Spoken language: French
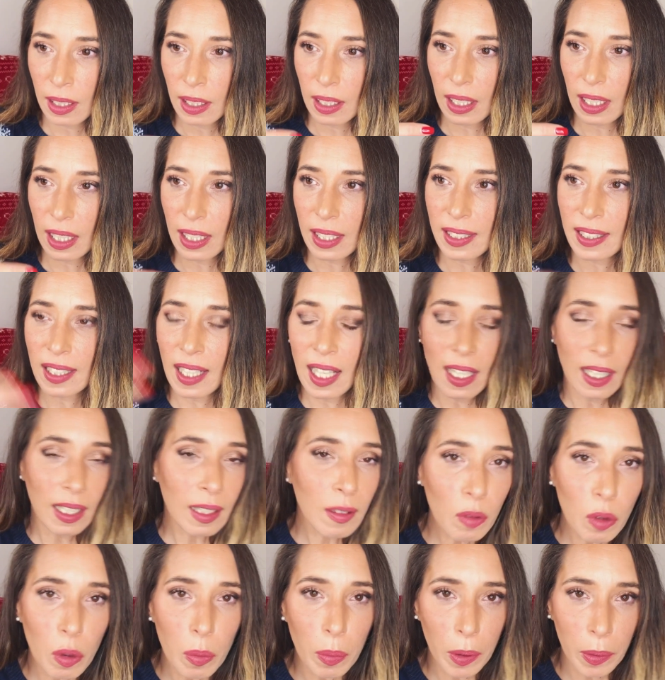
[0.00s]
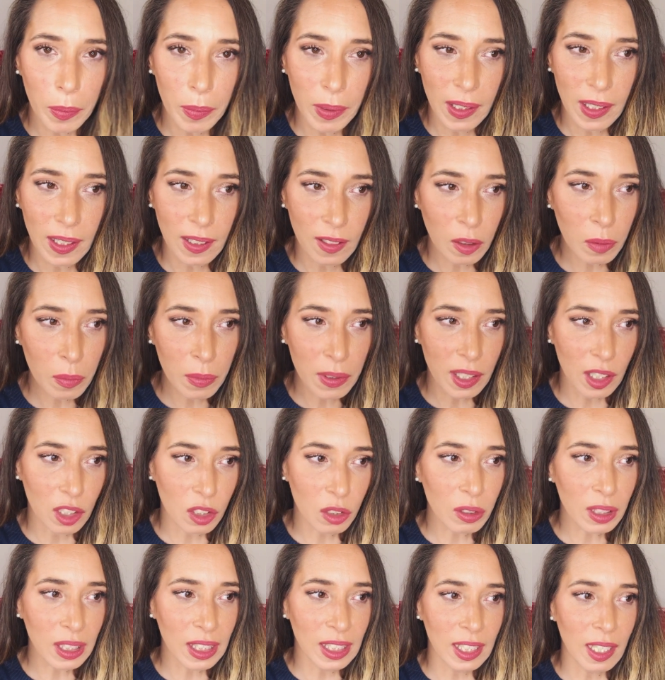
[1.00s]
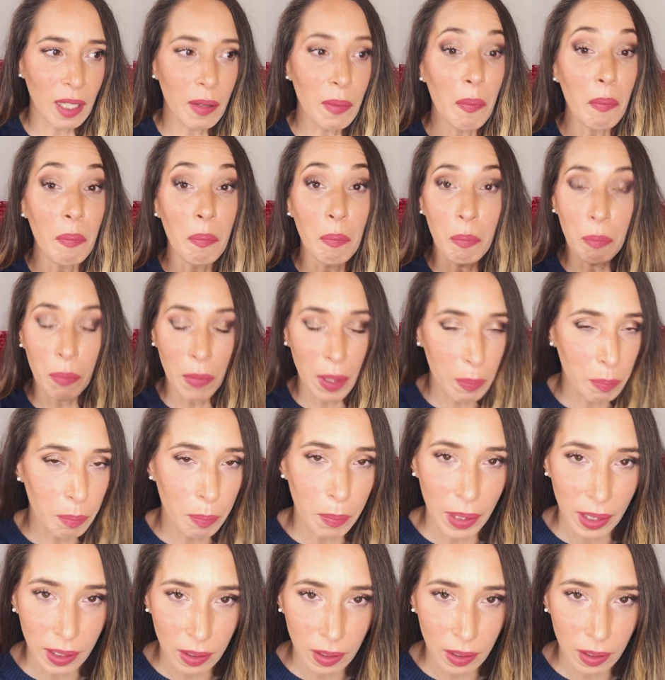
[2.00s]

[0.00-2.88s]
et que ça arrive le 1er décembre, sachant qu'il n'y a même pas